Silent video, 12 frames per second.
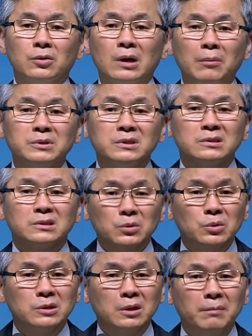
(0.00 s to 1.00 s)
그리고 아버지,
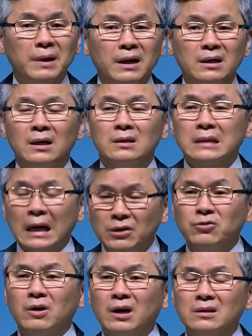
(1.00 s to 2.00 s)
저도 정말
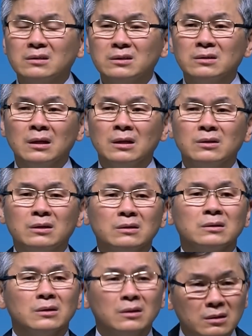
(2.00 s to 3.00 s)
다윗과 같은
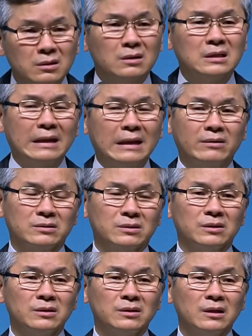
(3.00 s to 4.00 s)
그런 어른이
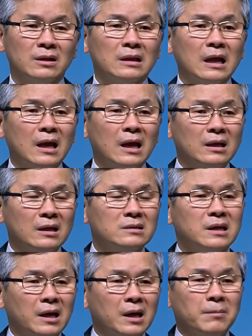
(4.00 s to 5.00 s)
되어서 내
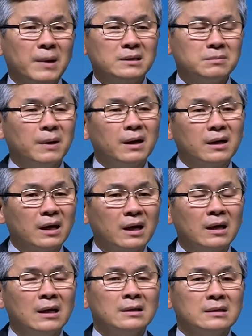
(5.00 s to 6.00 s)
인생의
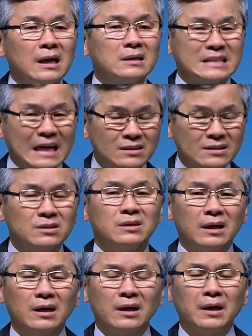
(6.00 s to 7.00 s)
마지막에 내
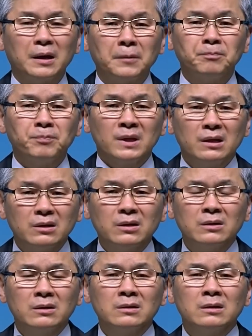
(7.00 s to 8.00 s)
자녀들에게
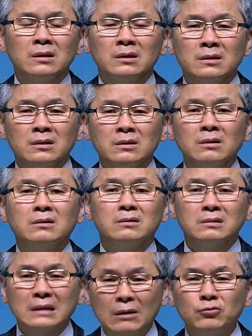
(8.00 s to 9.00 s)
이런
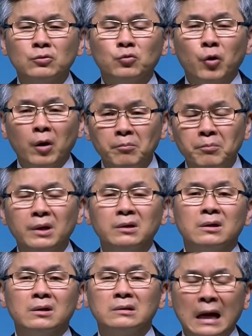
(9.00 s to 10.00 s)
어른다운
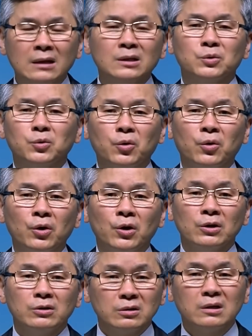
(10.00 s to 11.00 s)
권면을
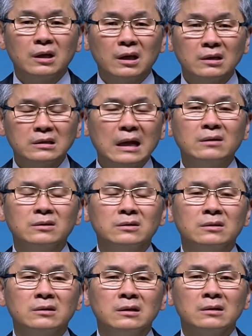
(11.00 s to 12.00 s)
남기고 그렇게 이
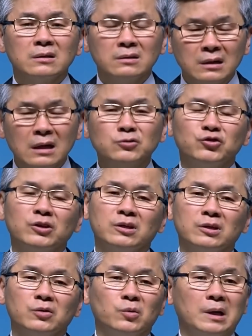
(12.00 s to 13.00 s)
땅을 끝낼 수
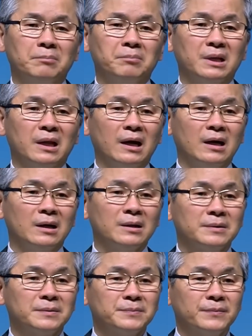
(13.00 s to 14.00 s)
있기를
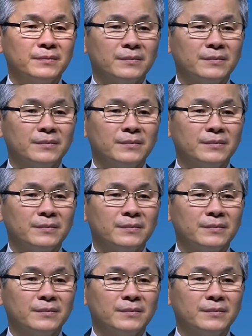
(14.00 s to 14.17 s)
원합니다.